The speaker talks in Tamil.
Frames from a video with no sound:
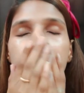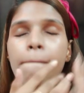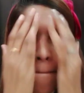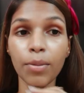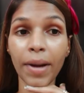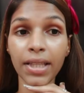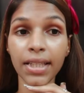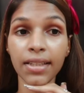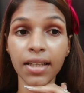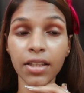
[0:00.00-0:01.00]
ஸோ
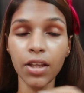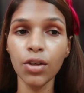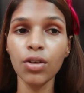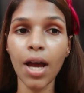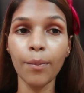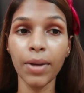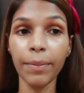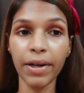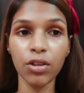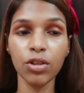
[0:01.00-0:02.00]
பார்த்தீங்கன்னா தெரியும் நான் அப்ளை
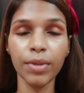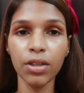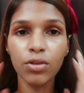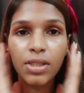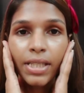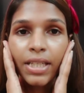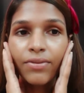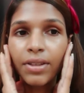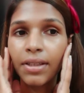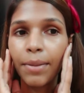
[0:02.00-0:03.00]
பண்ணதுமே என்னோடய ஸ்கின்
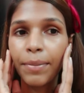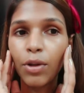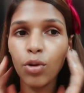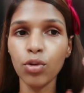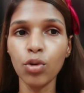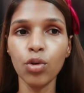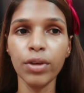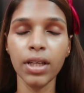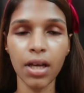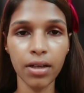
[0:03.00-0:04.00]
வந்து எப்படி ஒரு
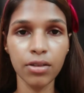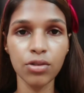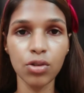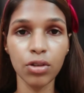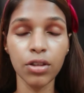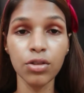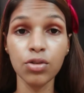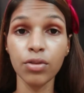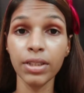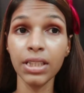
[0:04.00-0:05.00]
க்ளோவிங்காக இருக்குன்னு சொல்லிட்டு
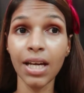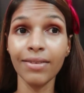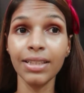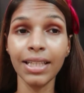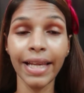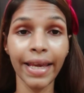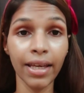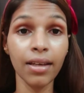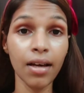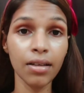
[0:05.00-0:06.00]
ஸோ வந்து நான் வந்து
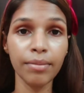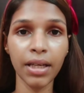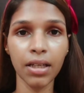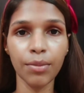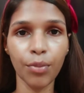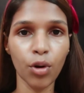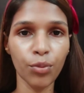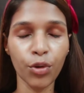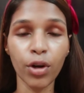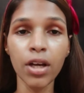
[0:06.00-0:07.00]
லெஹெங்காவுக்கு மேக்கப் போட
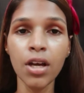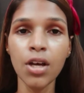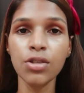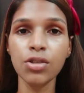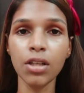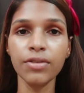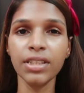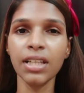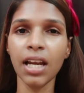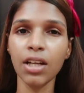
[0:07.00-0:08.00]
போகிறேன் ஸோ அது
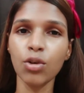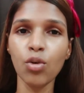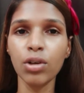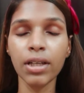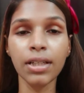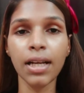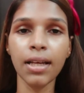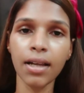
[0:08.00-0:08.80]
வந்து நல்லா கோல்டன் கலர்